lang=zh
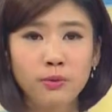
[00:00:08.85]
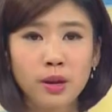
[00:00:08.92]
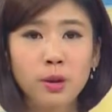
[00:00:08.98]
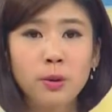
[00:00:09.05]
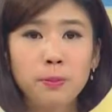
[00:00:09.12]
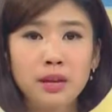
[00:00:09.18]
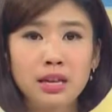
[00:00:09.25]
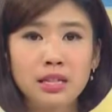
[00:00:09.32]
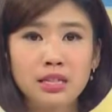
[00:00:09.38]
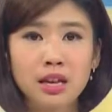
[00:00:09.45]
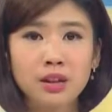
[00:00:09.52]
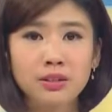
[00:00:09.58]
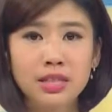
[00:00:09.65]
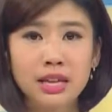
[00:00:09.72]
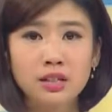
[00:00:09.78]
菲律宾一
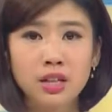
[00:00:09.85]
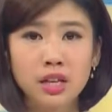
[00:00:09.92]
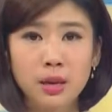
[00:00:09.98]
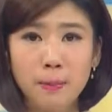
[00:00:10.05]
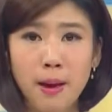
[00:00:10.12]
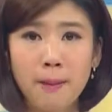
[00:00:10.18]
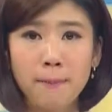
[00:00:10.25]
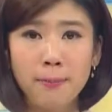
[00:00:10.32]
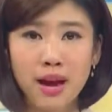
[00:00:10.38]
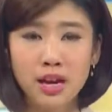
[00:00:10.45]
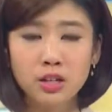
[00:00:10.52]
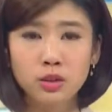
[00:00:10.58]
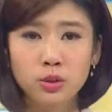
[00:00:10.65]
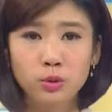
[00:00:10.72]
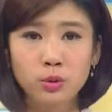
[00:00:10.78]
艘载着一百
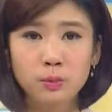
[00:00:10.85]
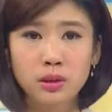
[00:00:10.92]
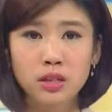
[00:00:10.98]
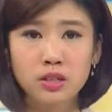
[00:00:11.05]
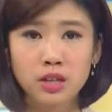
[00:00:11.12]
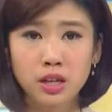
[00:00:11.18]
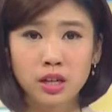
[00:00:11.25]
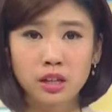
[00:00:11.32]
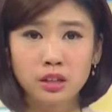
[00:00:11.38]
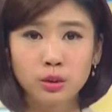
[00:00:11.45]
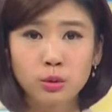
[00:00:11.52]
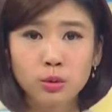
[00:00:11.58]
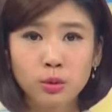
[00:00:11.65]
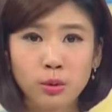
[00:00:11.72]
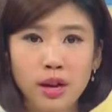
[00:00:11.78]
八十多名乘客的
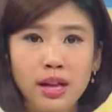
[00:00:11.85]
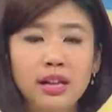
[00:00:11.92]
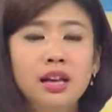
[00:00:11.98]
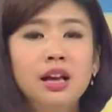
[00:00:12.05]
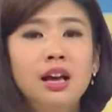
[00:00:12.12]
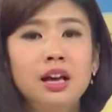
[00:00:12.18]
渡轮，